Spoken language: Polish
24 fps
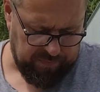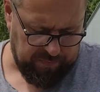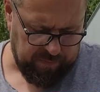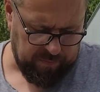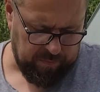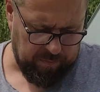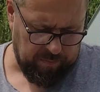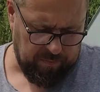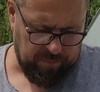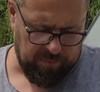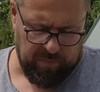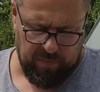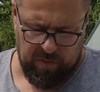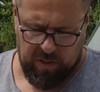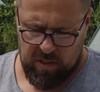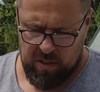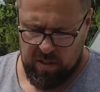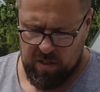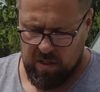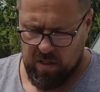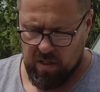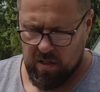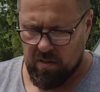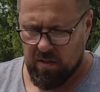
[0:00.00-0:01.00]
mm,
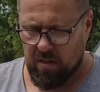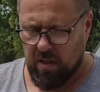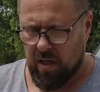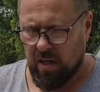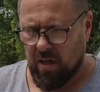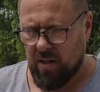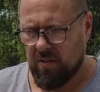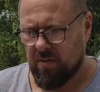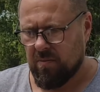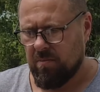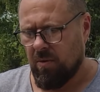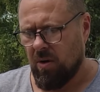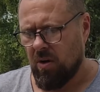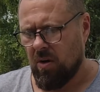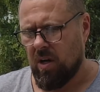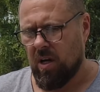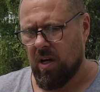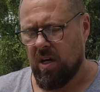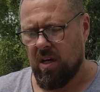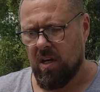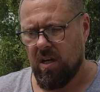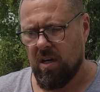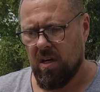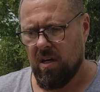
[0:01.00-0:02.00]
teraz
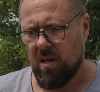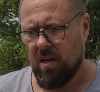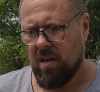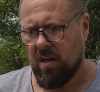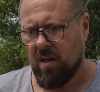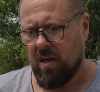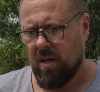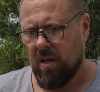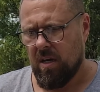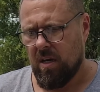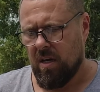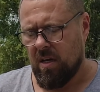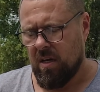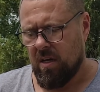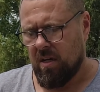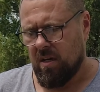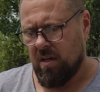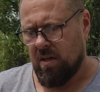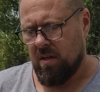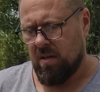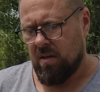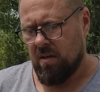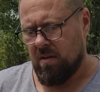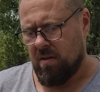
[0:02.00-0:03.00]
mogę
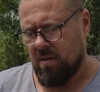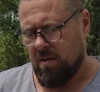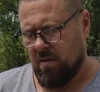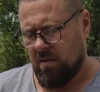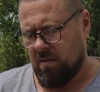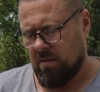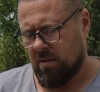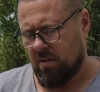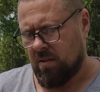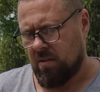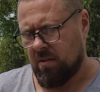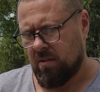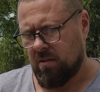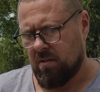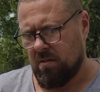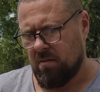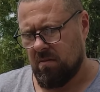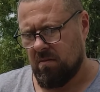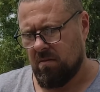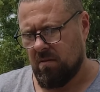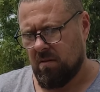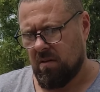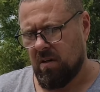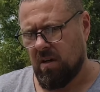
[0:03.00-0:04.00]
Klej
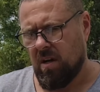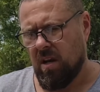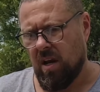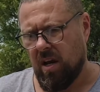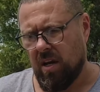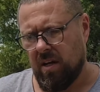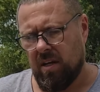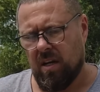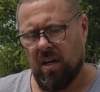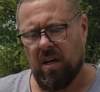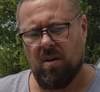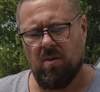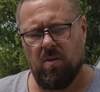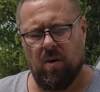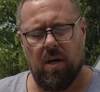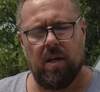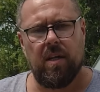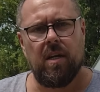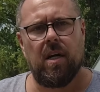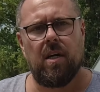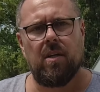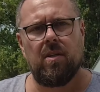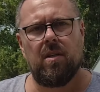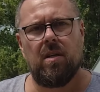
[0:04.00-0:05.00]
nakładać? Klej
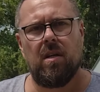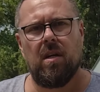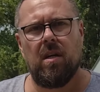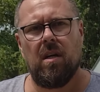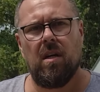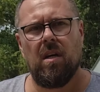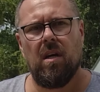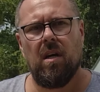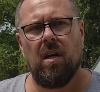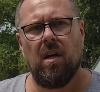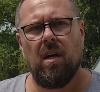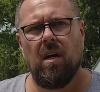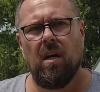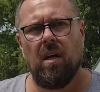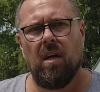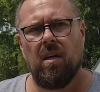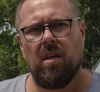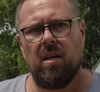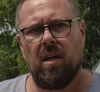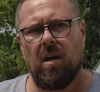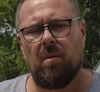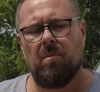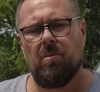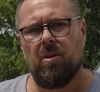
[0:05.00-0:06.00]
nakładać. I
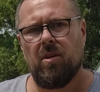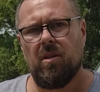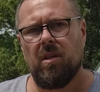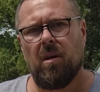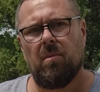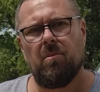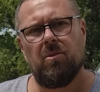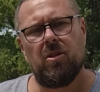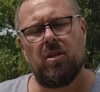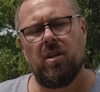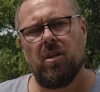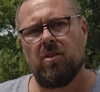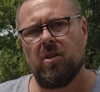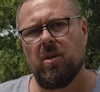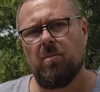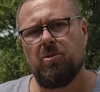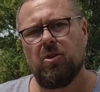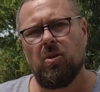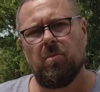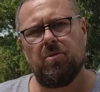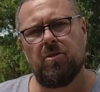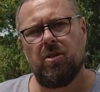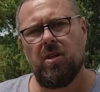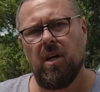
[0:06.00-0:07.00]
wiercić ja, góry? Ja myślę, że
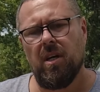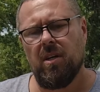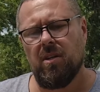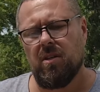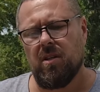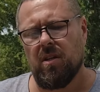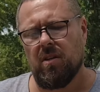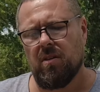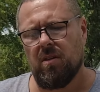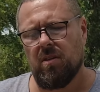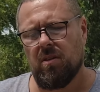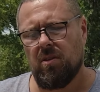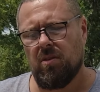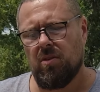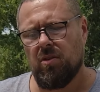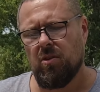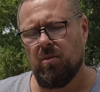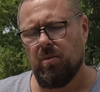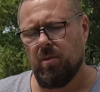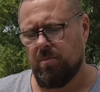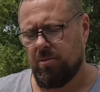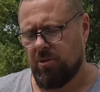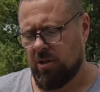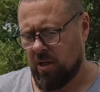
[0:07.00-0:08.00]
to przejdzie, że te
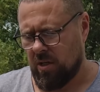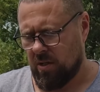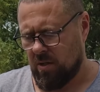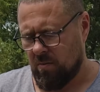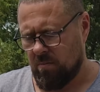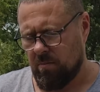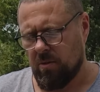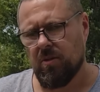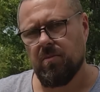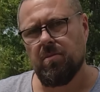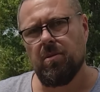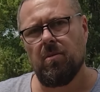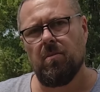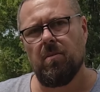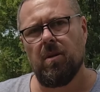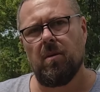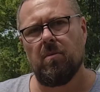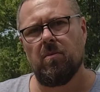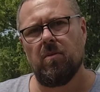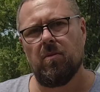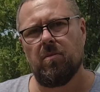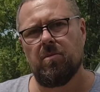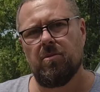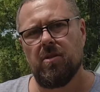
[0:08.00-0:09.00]
śruby przejdą bez
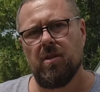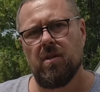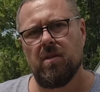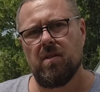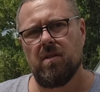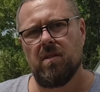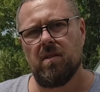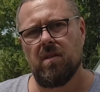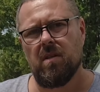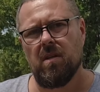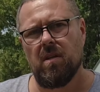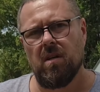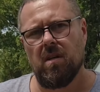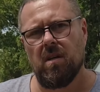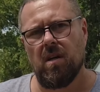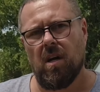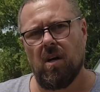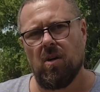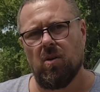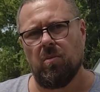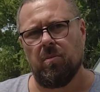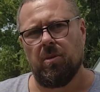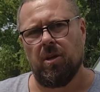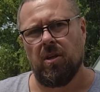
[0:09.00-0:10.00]
problemów przez e, Może
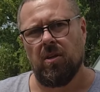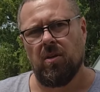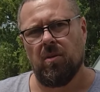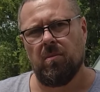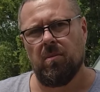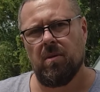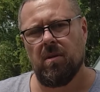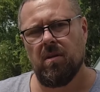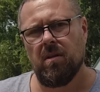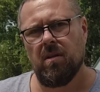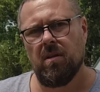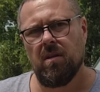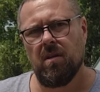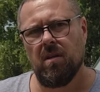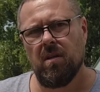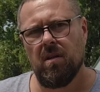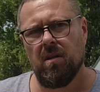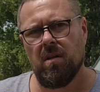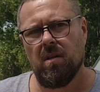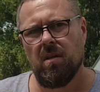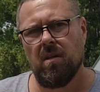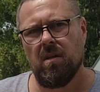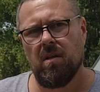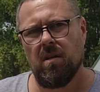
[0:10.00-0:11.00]
aluminium. załóż i przy,
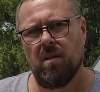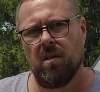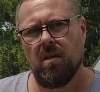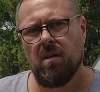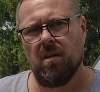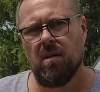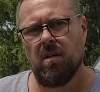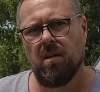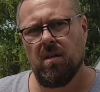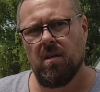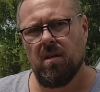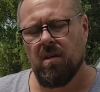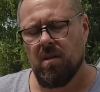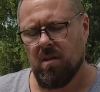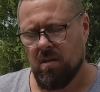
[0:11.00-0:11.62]
przymierz to tam.